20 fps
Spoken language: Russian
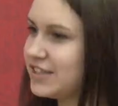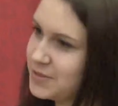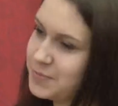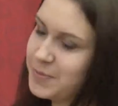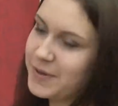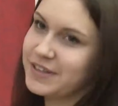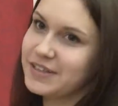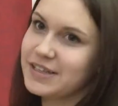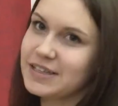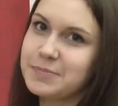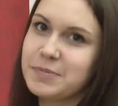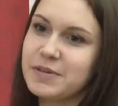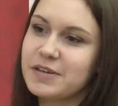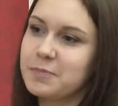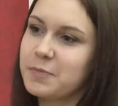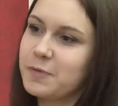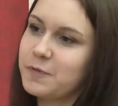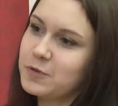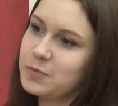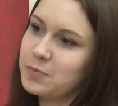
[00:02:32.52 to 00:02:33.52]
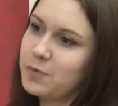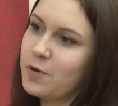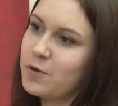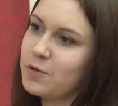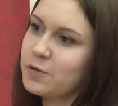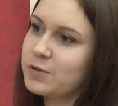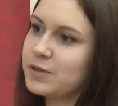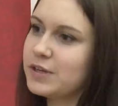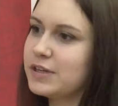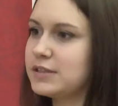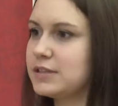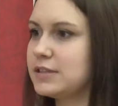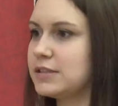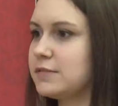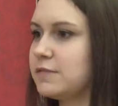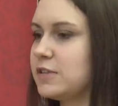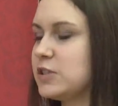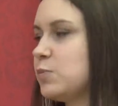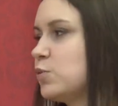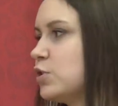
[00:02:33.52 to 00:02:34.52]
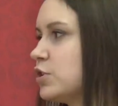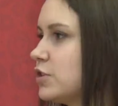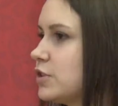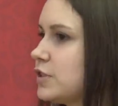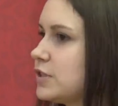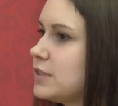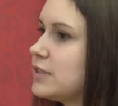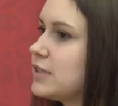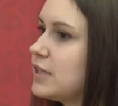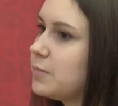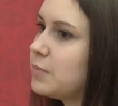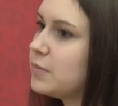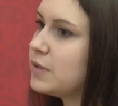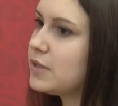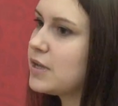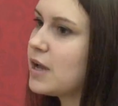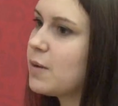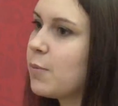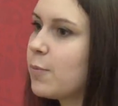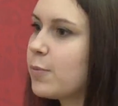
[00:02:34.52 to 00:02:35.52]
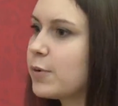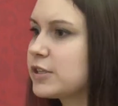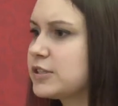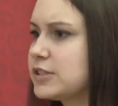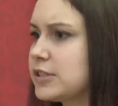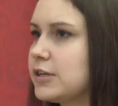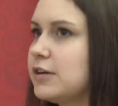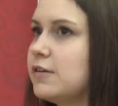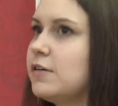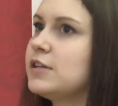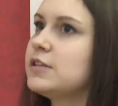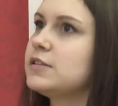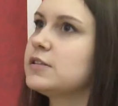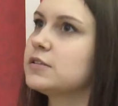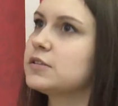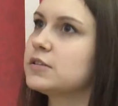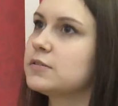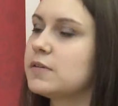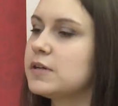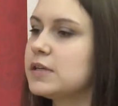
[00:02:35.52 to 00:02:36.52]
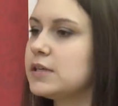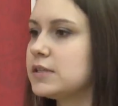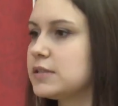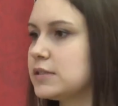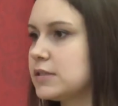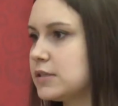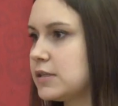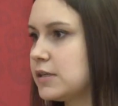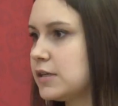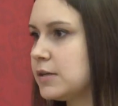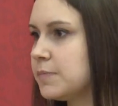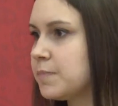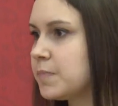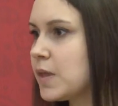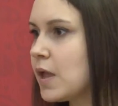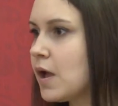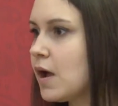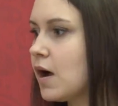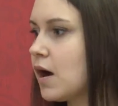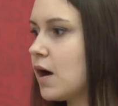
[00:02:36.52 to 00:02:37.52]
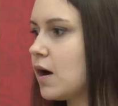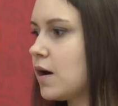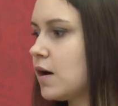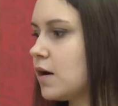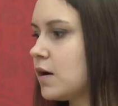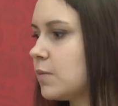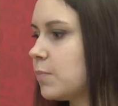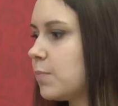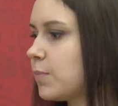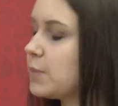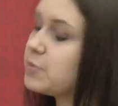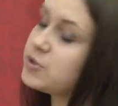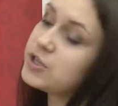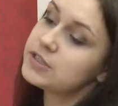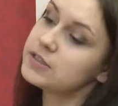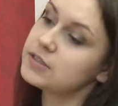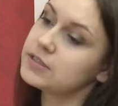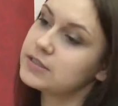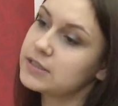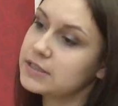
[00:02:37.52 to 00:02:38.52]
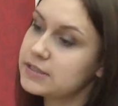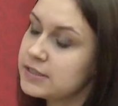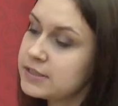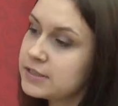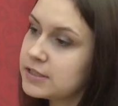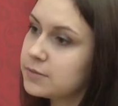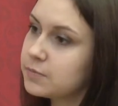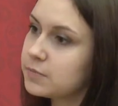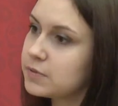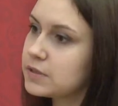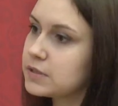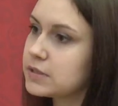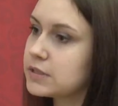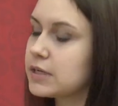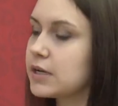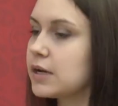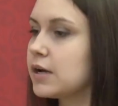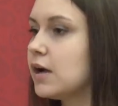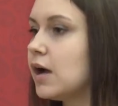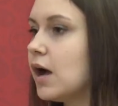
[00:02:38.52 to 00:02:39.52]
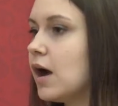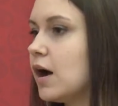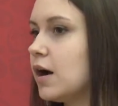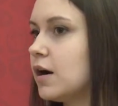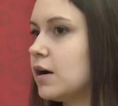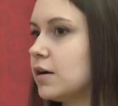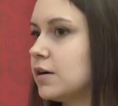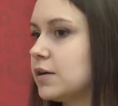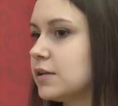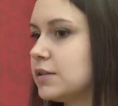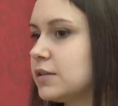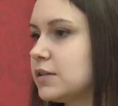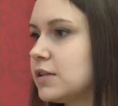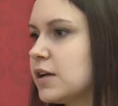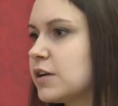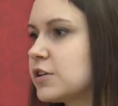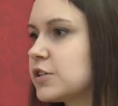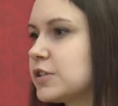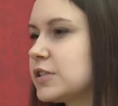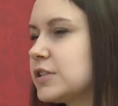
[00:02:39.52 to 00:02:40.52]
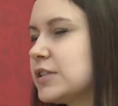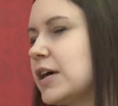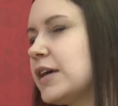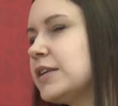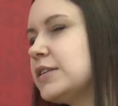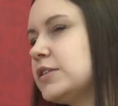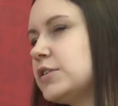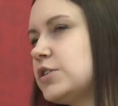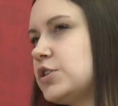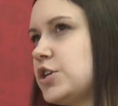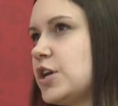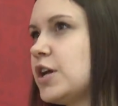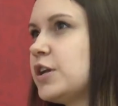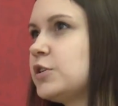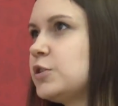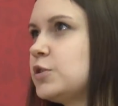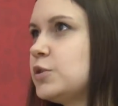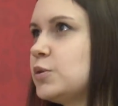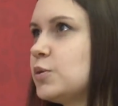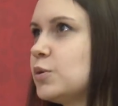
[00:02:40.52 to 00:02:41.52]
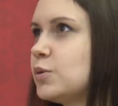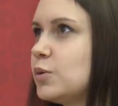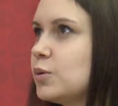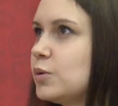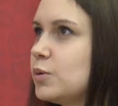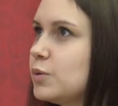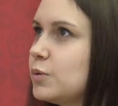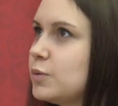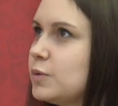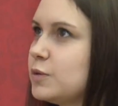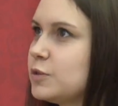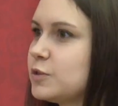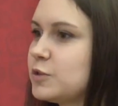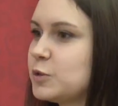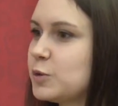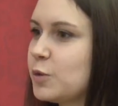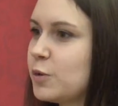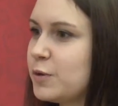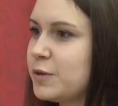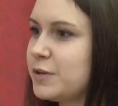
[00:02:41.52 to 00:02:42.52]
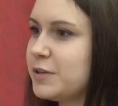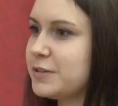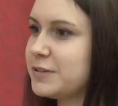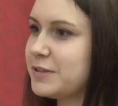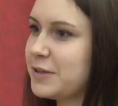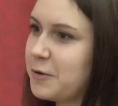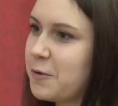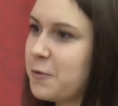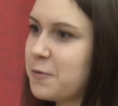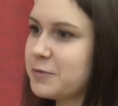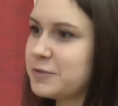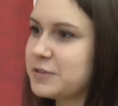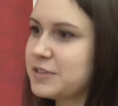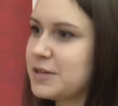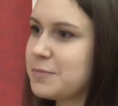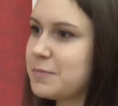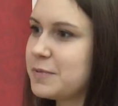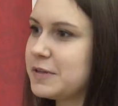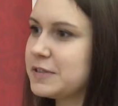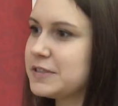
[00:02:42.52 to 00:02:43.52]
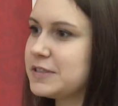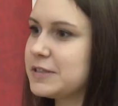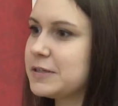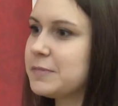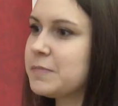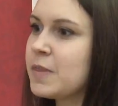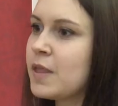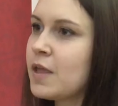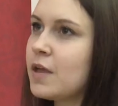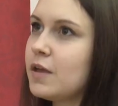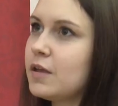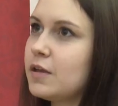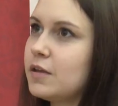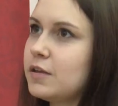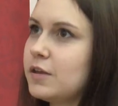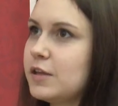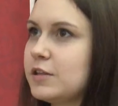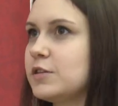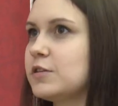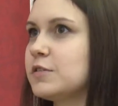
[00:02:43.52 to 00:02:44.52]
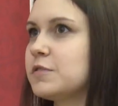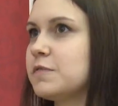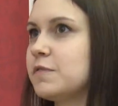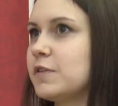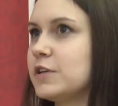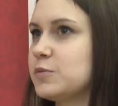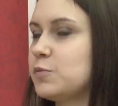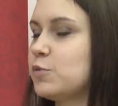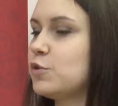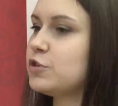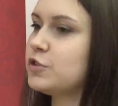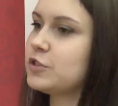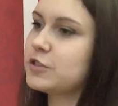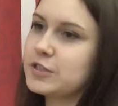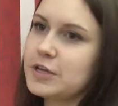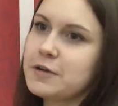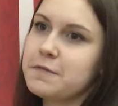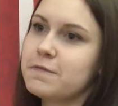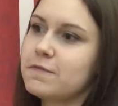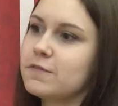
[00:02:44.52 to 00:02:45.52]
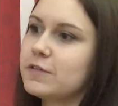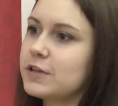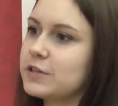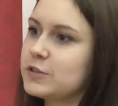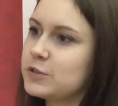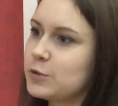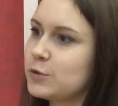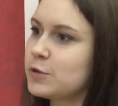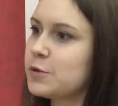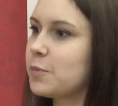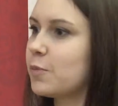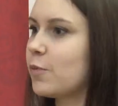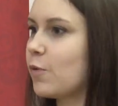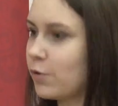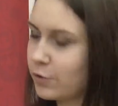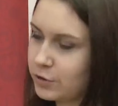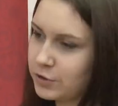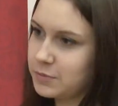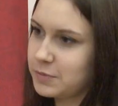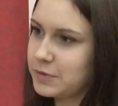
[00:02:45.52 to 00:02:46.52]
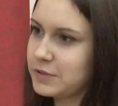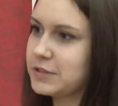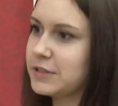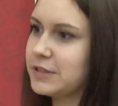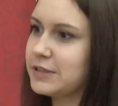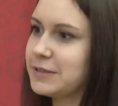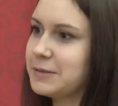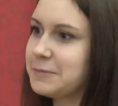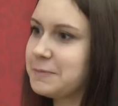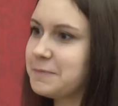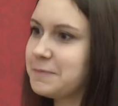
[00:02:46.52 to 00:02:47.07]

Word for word: Чемпионат мира по футболу – это возможность для меня практиковать свои языки, а, пообщаться с носителями языка, а также стать частью истории такого события. Это возможно, став волонтером оргкомитета.